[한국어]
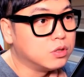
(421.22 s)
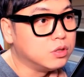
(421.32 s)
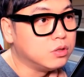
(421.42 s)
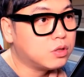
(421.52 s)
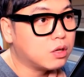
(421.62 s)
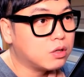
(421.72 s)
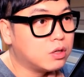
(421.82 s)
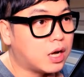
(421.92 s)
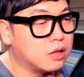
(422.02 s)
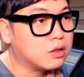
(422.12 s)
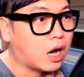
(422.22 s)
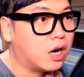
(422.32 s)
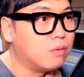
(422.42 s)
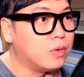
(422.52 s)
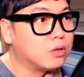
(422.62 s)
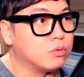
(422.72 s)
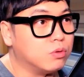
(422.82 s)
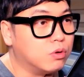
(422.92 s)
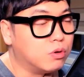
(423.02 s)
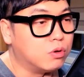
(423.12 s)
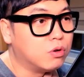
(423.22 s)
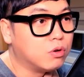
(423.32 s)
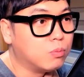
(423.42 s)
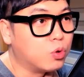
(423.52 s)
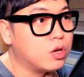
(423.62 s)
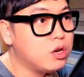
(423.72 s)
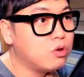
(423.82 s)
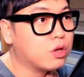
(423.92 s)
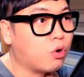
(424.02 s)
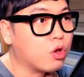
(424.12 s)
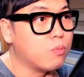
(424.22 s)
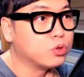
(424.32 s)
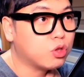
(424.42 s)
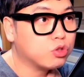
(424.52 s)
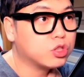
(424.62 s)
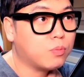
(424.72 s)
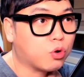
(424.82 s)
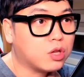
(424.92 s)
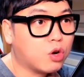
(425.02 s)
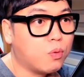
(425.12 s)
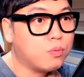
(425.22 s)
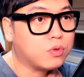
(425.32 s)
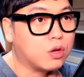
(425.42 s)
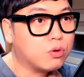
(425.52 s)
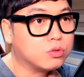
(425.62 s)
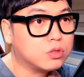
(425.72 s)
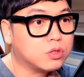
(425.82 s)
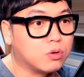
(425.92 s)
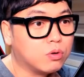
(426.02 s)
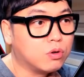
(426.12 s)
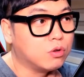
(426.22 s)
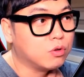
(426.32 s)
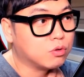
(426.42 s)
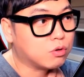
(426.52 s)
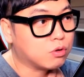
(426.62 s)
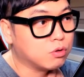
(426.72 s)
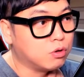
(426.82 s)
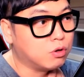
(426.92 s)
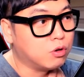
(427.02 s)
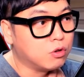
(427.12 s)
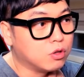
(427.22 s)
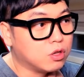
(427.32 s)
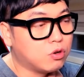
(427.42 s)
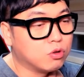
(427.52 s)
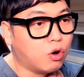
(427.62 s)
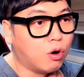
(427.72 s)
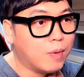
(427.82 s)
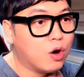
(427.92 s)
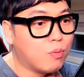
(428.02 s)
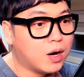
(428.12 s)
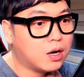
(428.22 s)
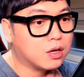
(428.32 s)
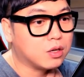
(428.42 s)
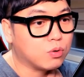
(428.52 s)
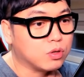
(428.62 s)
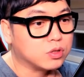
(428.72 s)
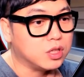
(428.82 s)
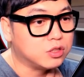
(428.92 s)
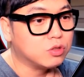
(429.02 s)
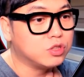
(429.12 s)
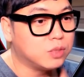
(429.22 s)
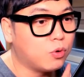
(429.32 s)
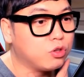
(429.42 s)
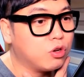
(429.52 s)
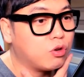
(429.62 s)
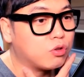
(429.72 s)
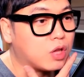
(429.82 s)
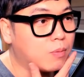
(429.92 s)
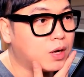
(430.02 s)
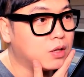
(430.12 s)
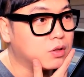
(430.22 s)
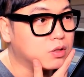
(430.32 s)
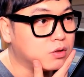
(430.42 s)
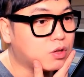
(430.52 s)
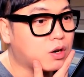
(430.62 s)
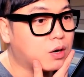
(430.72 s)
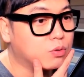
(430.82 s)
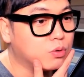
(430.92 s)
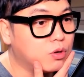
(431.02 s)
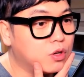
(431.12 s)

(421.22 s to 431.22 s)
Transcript: 은퇴를 한 다음에도 뭐 1년에 거의 뭐 천원씩 벌었다고 보면 돼요, 실제로. 그래서 이건 어마어마한 기록이지. 2015년에만 은퇴를 하고도